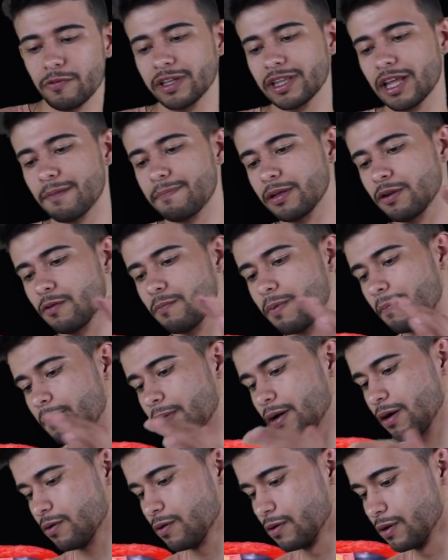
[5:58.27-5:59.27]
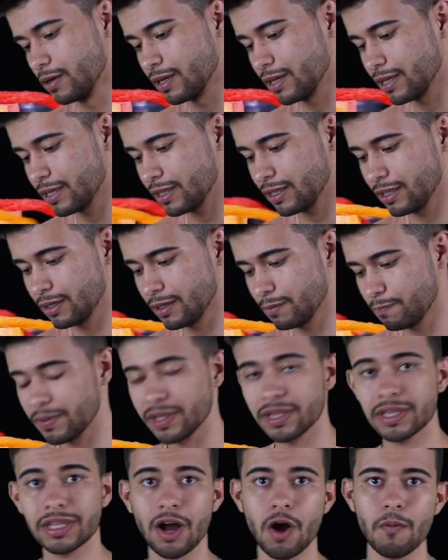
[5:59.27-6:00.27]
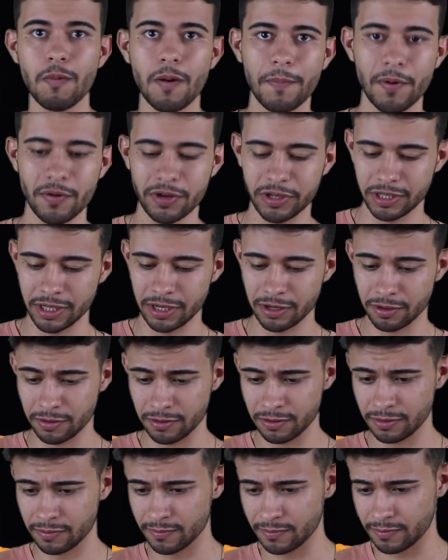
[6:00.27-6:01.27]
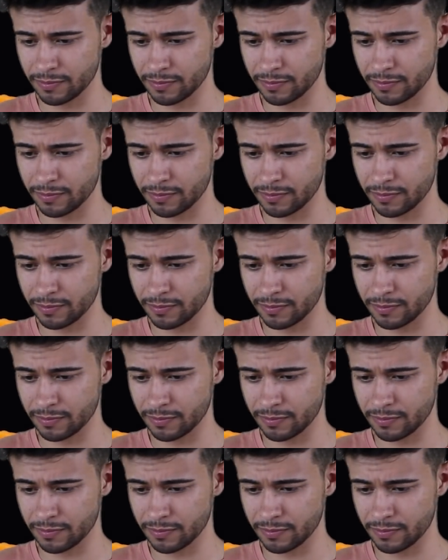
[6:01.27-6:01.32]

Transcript: vai andar pelo papel e pintar o papel higiênico.